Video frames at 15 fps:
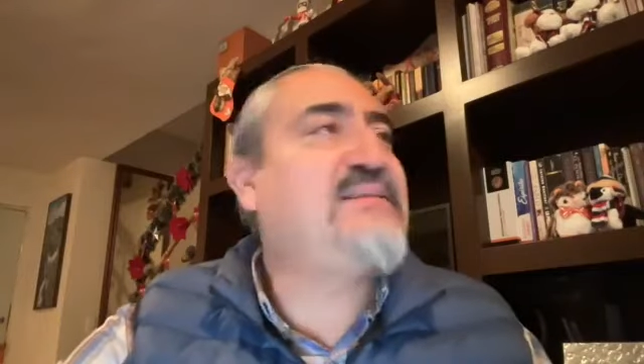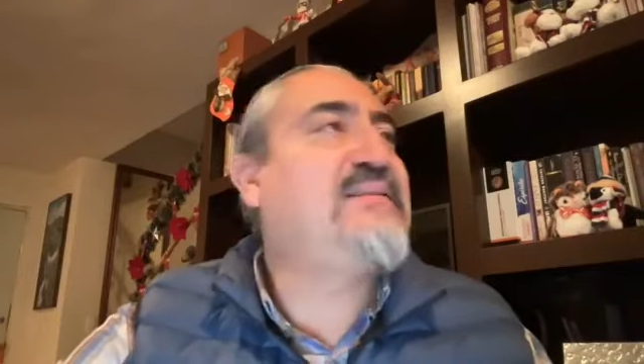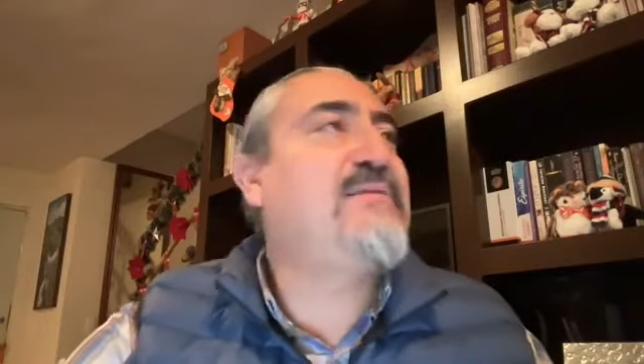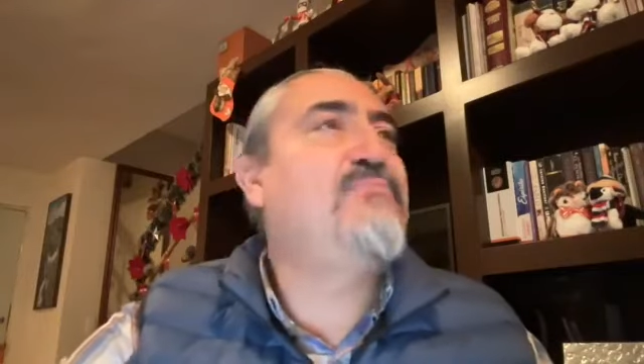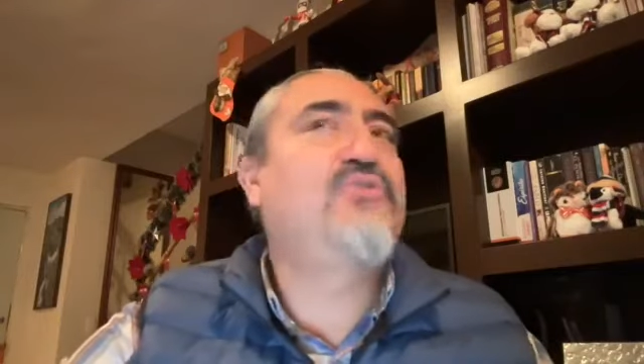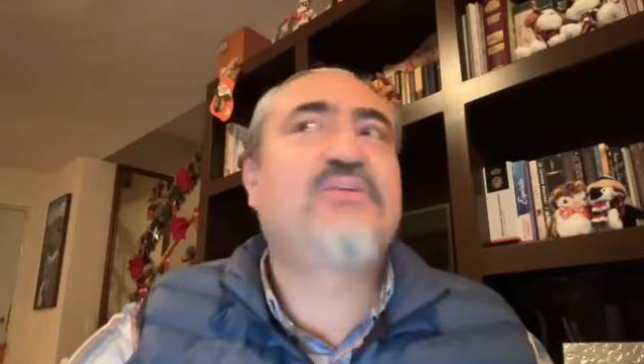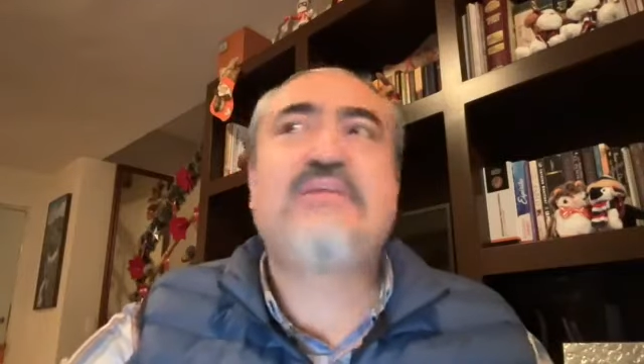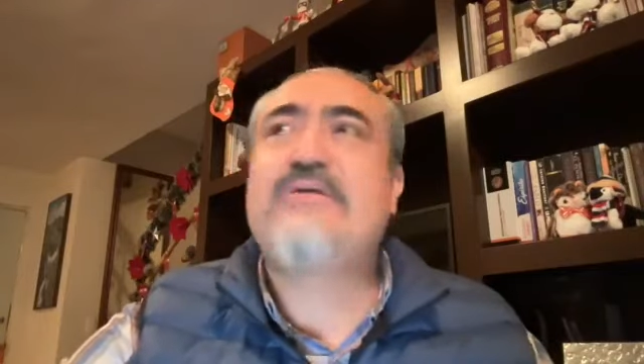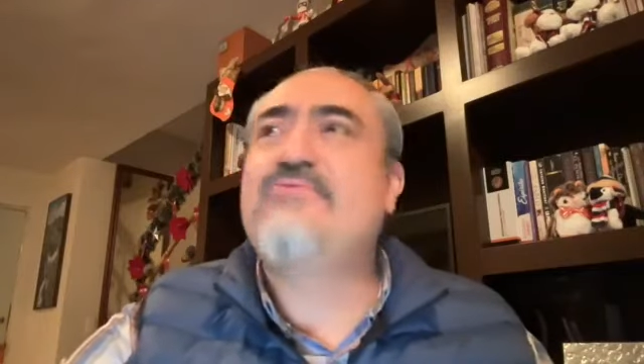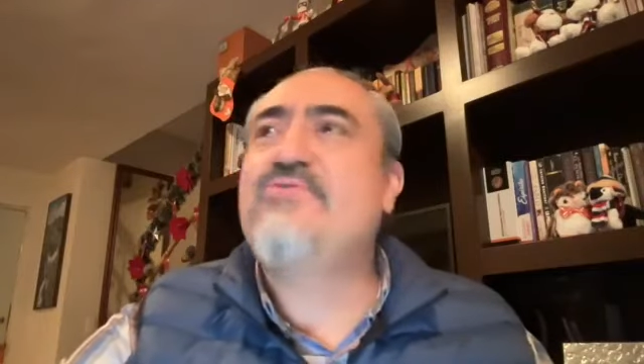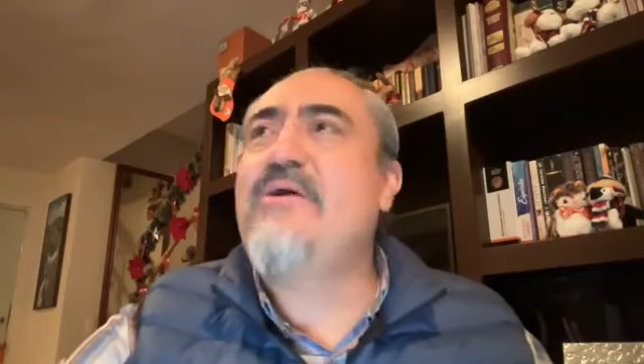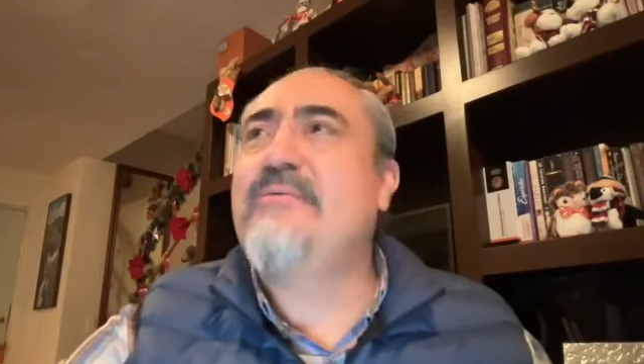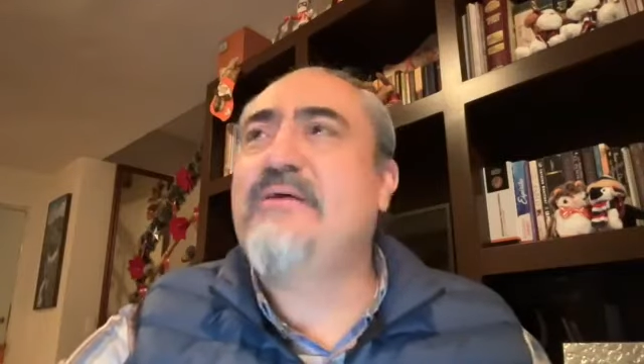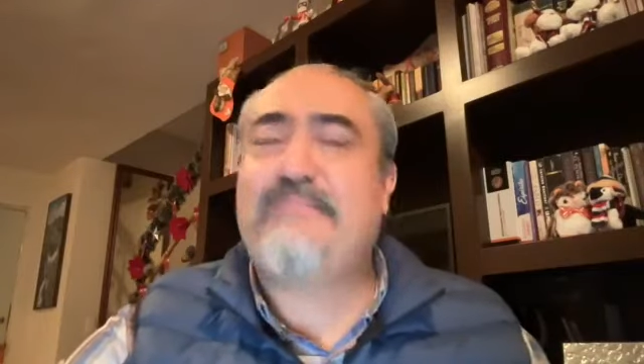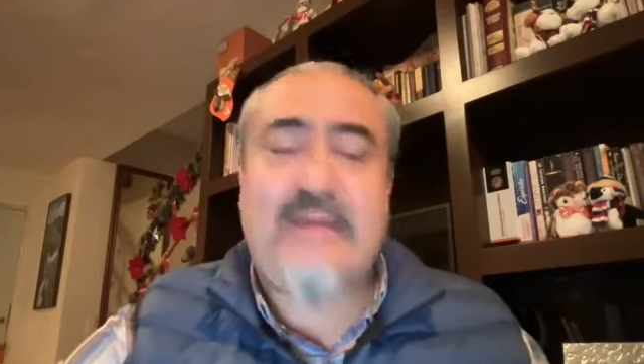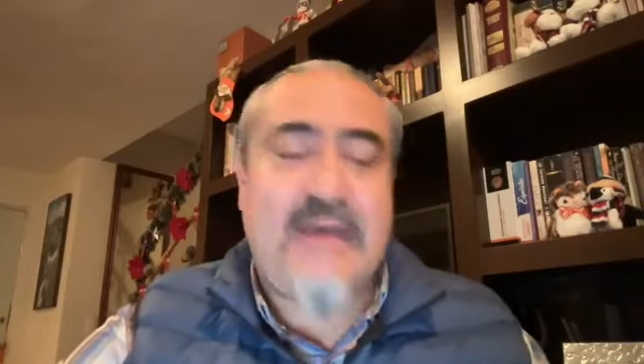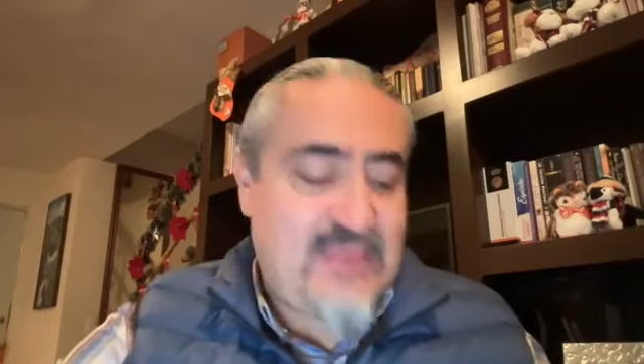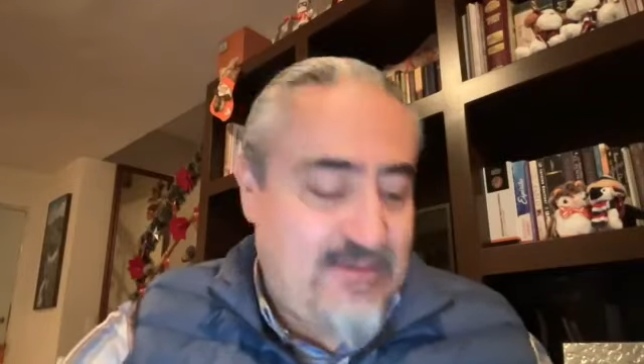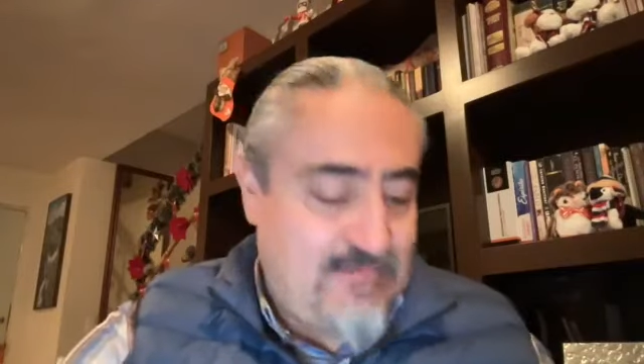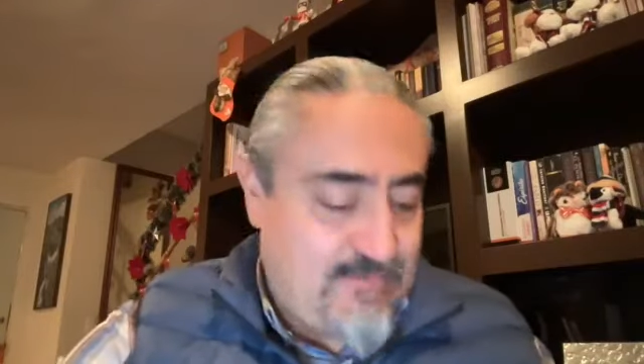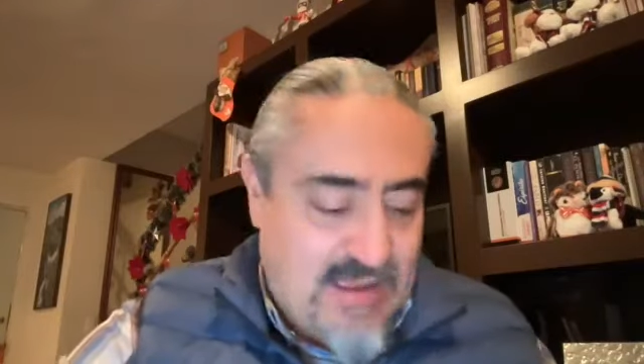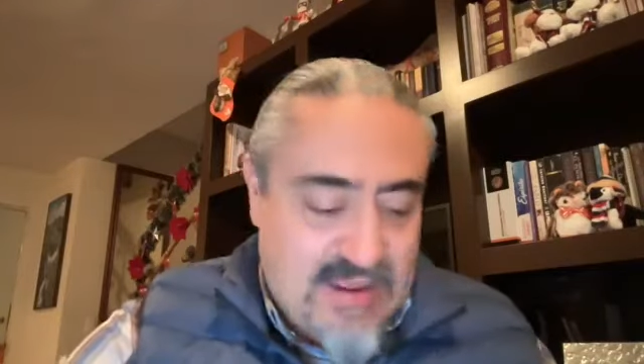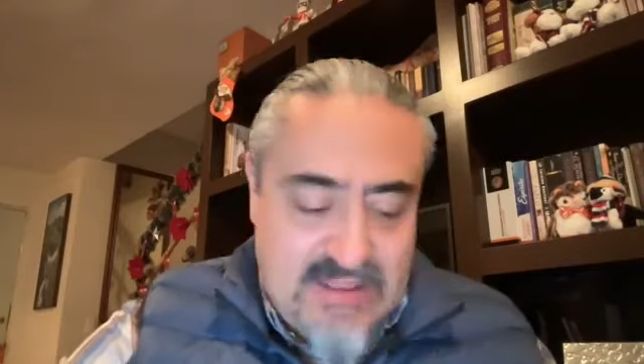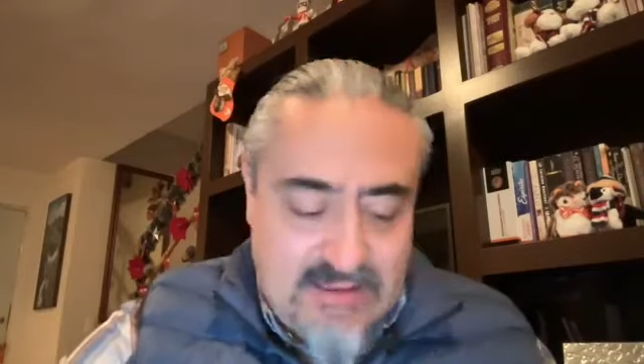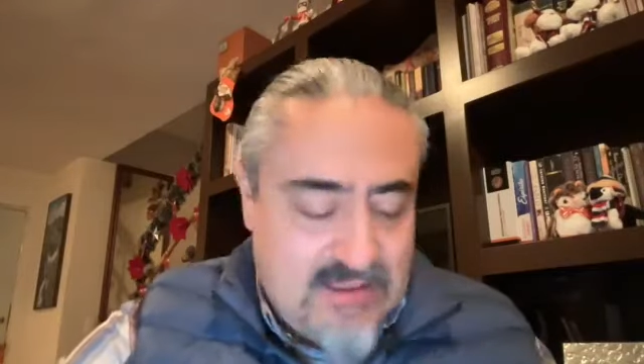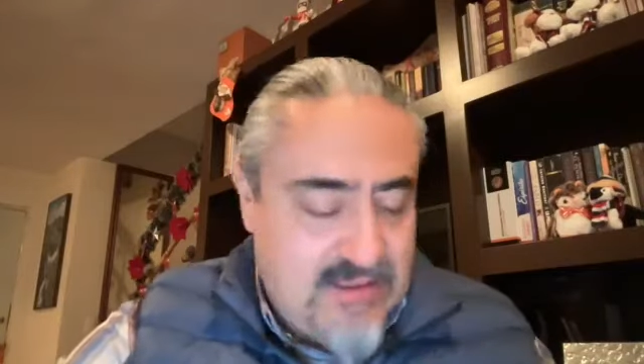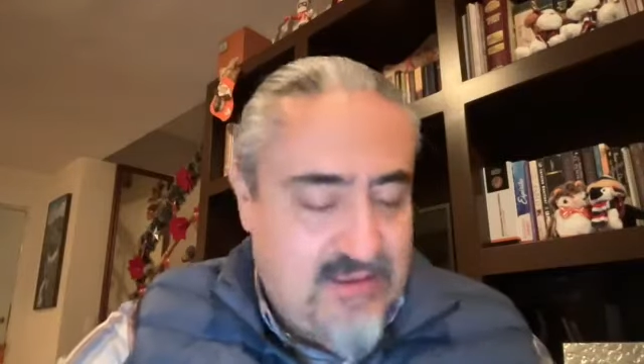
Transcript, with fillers: temor debió haber eh, eh,